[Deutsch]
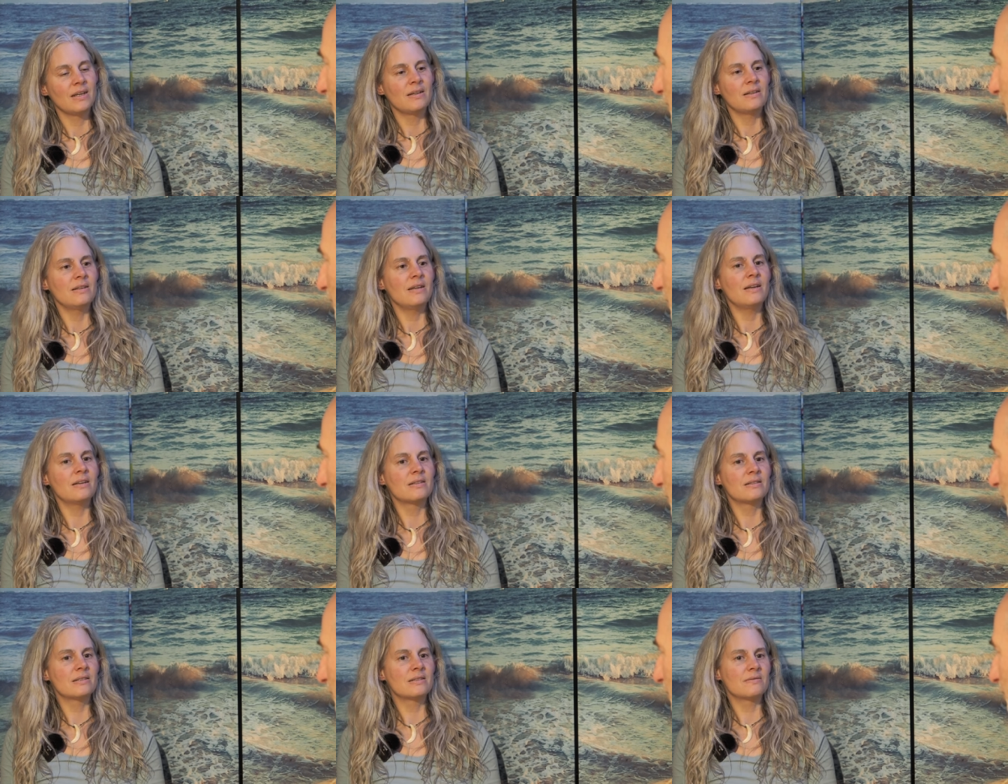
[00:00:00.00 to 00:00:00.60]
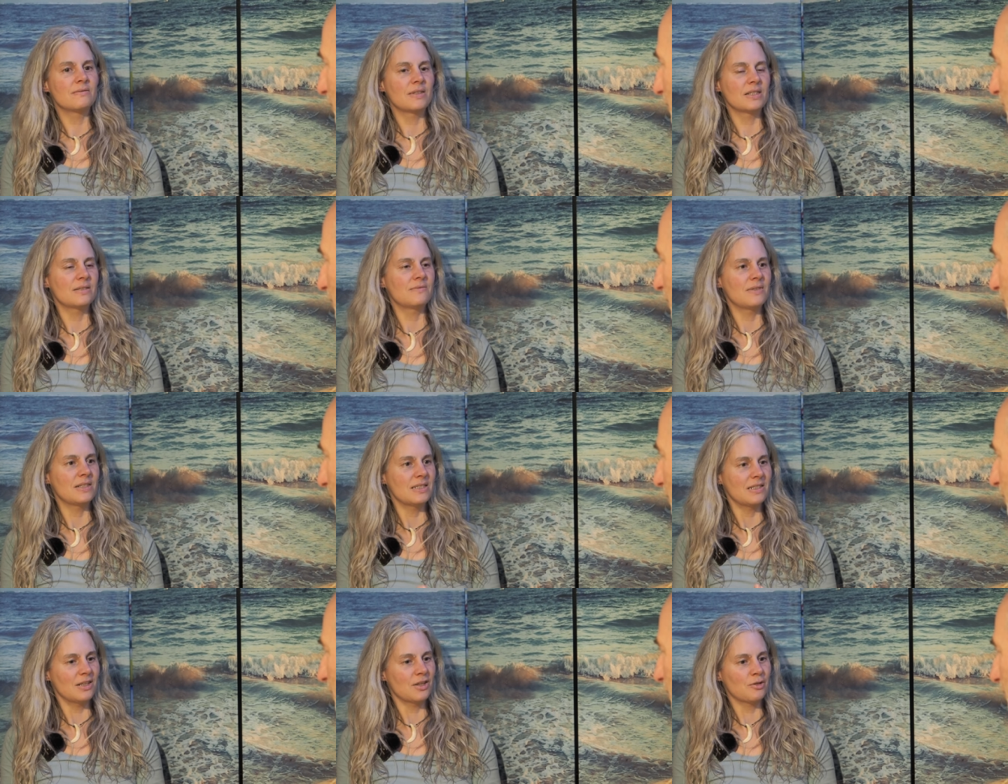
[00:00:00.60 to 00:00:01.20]
Ja, das, was,
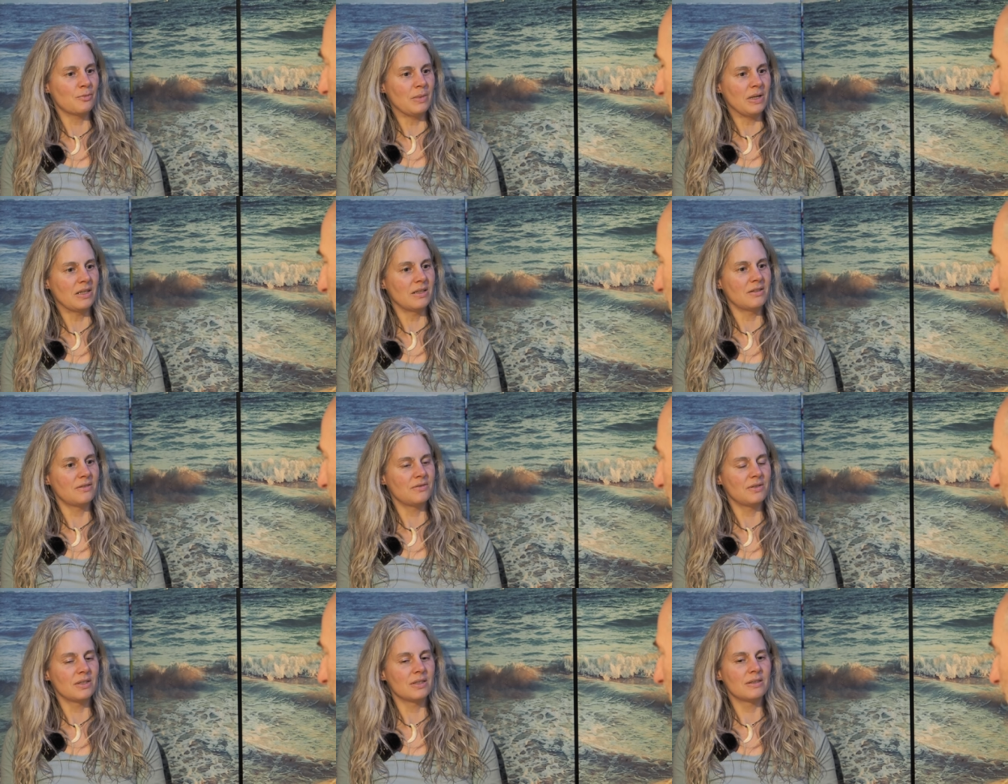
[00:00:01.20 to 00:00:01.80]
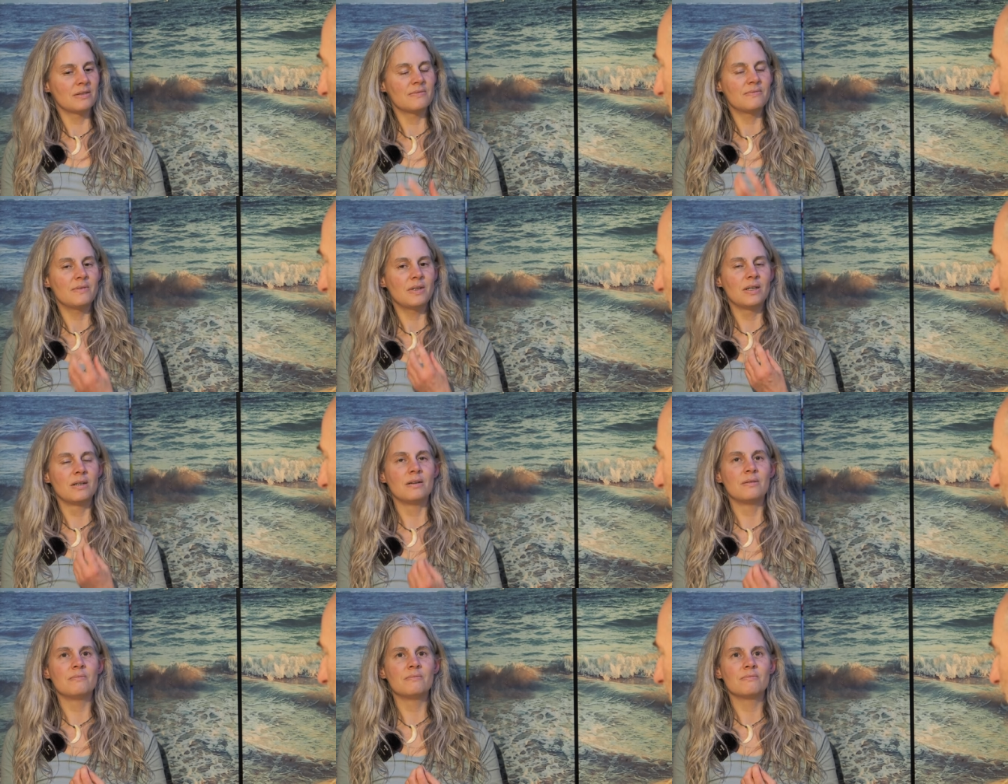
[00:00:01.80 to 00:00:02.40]
was ich spannend finde,
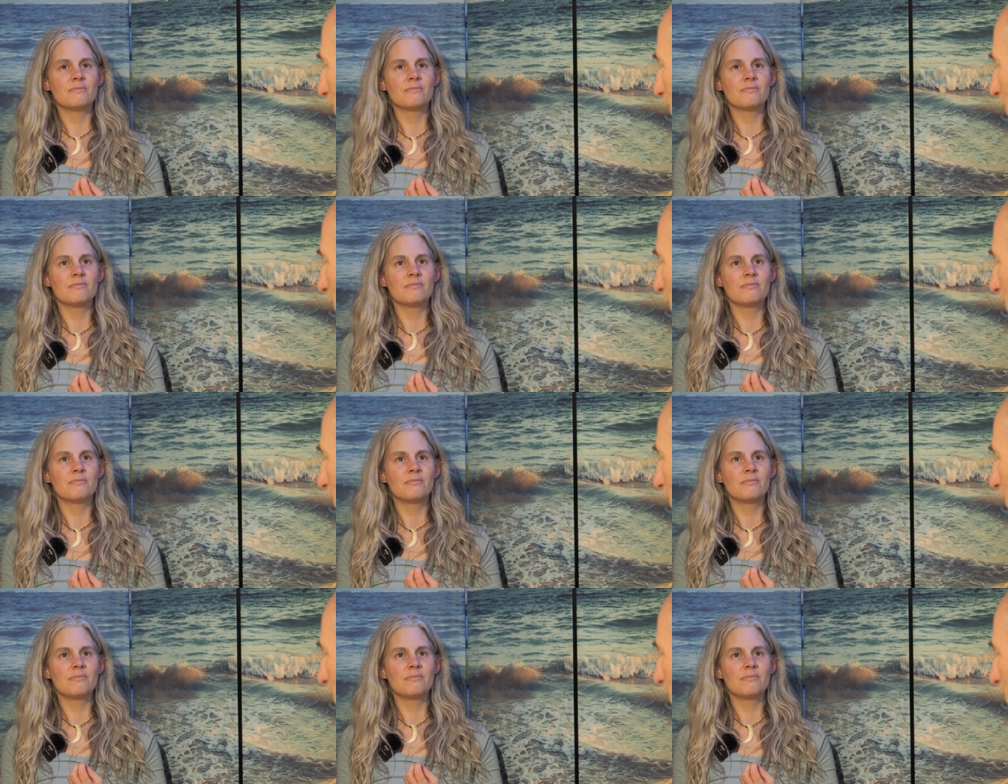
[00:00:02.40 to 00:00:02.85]
ähm,